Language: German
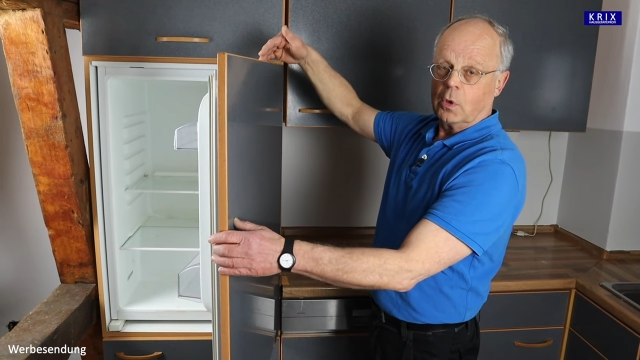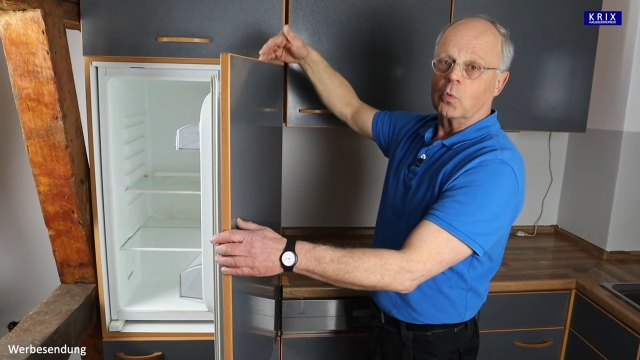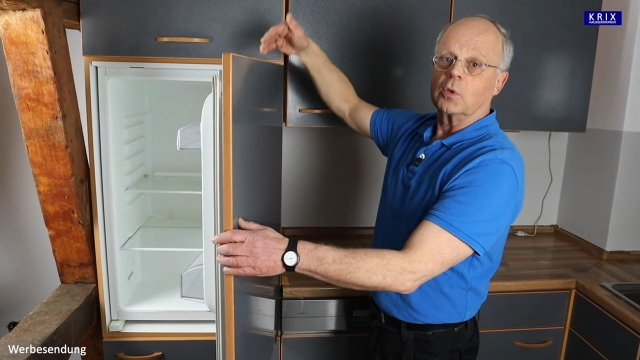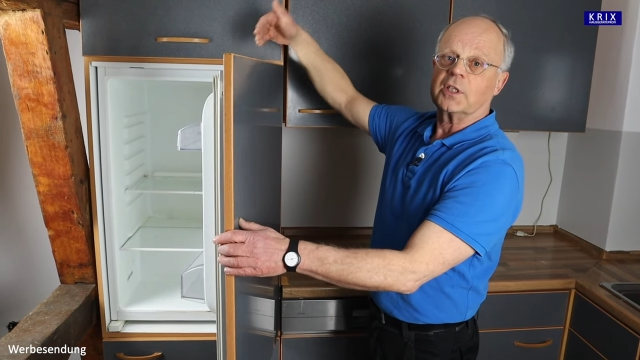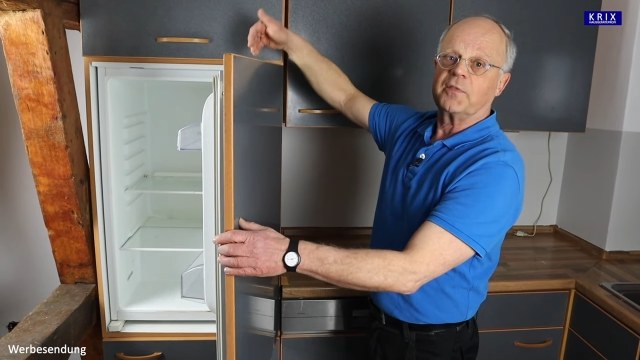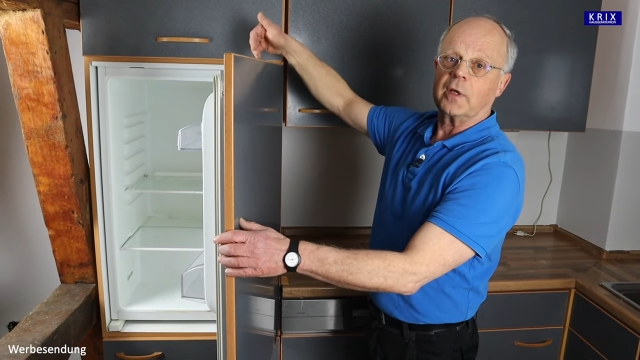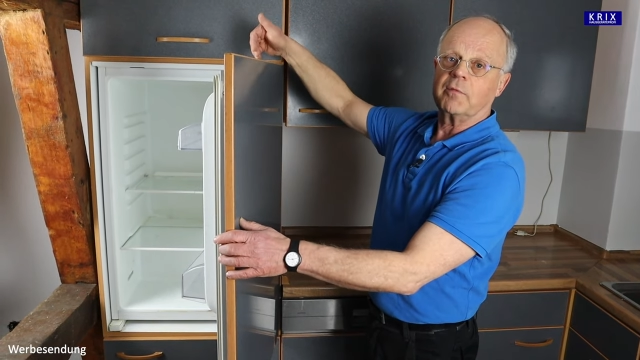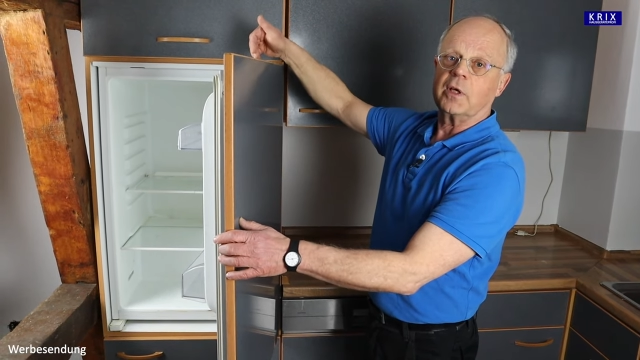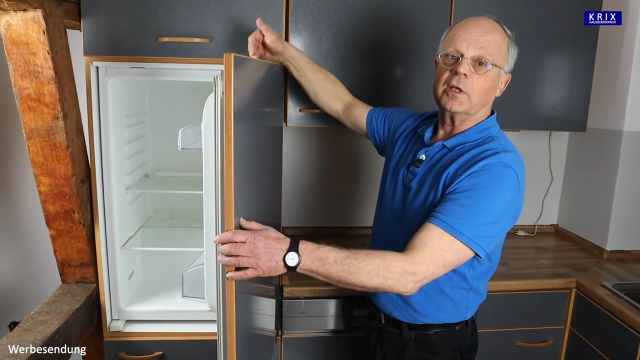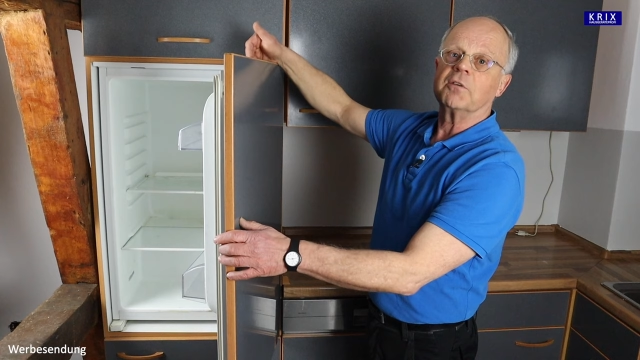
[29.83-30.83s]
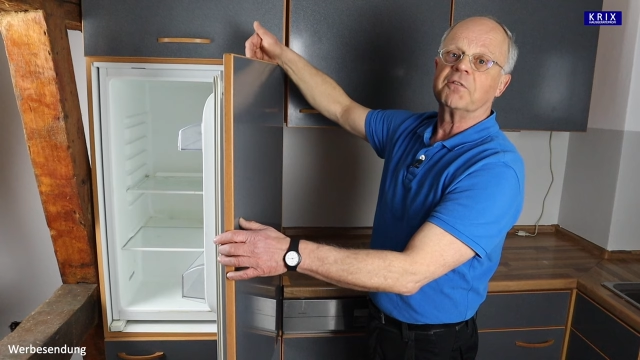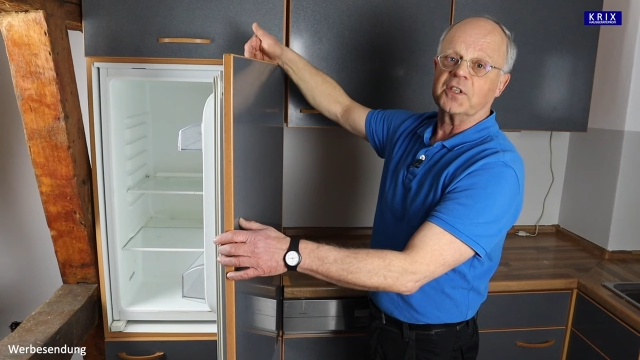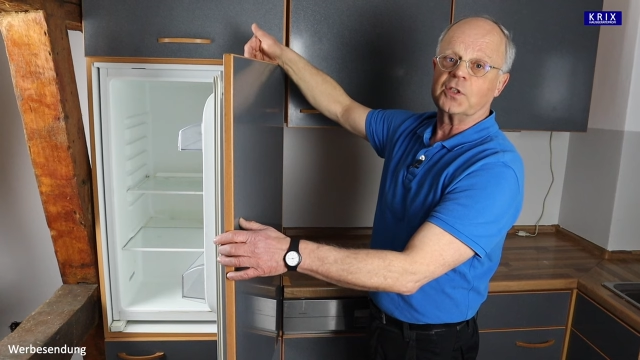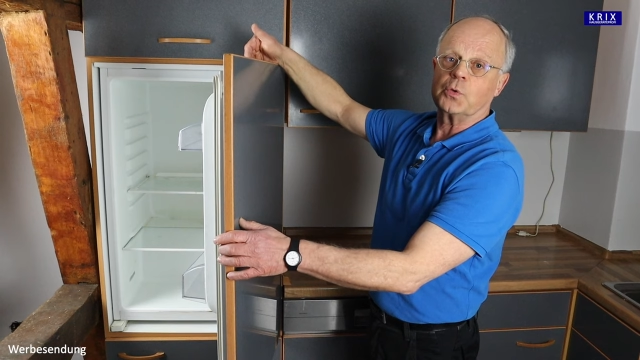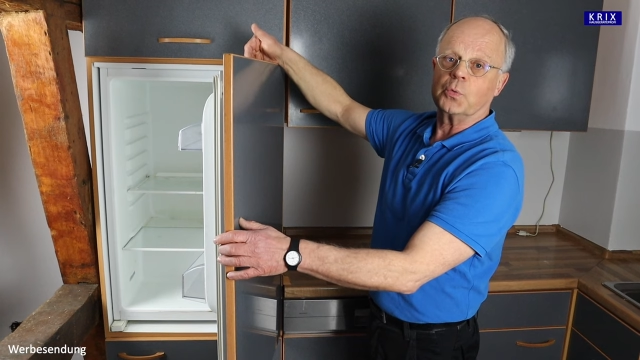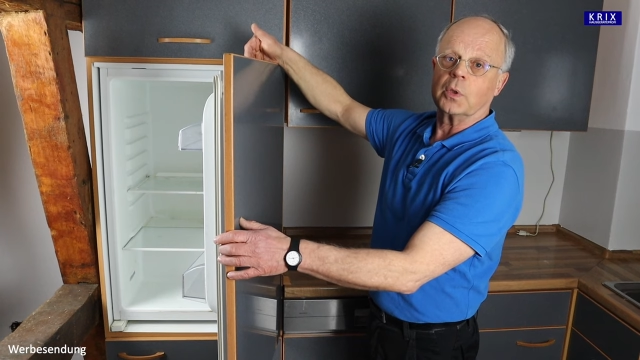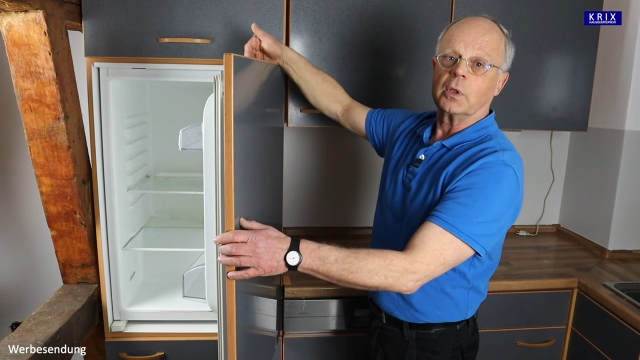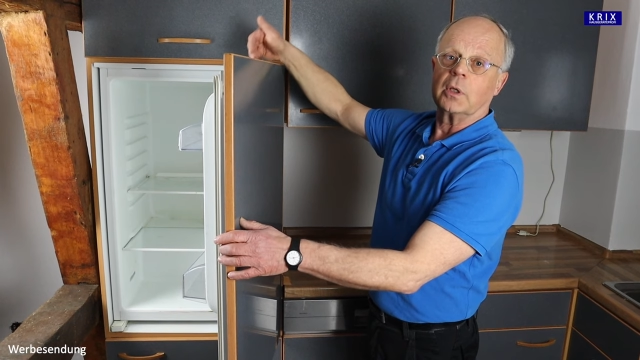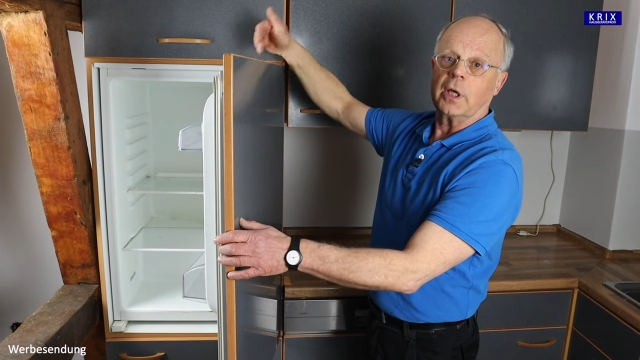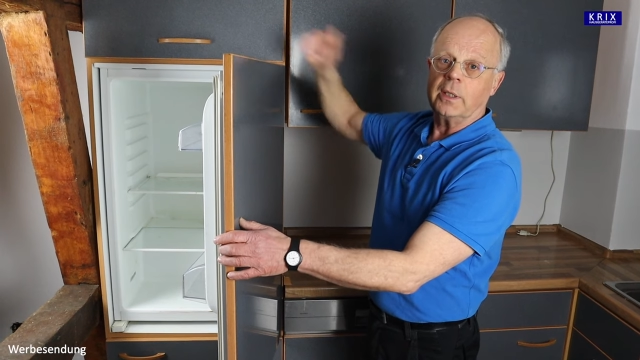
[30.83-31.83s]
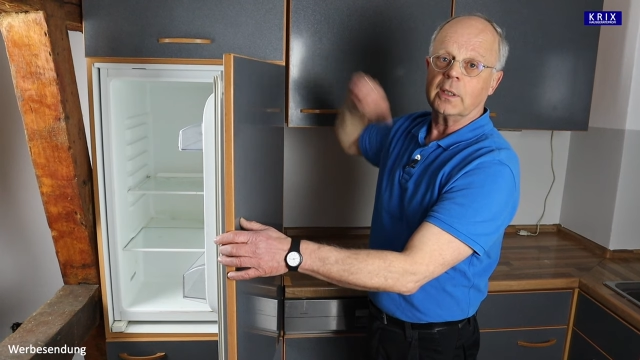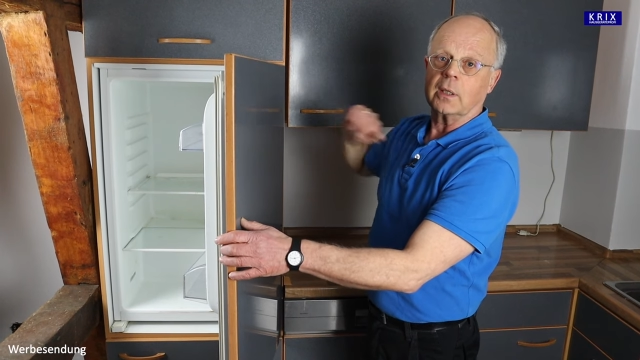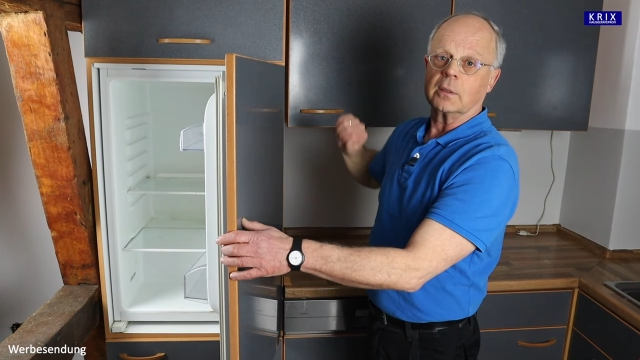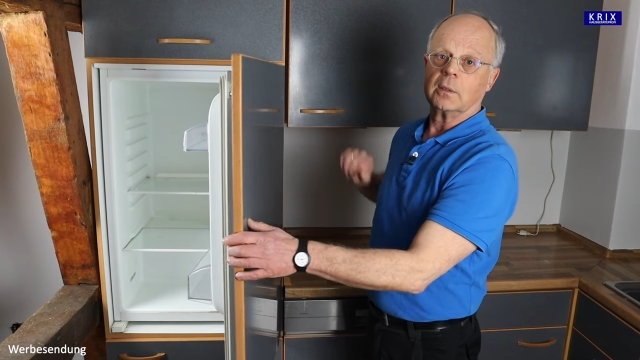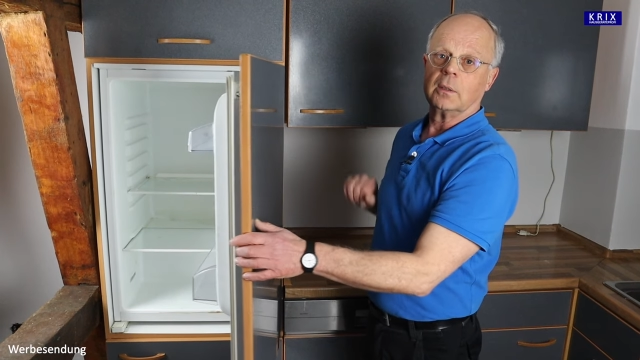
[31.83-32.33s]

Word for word: und das werden wir in eine Festtür ändern.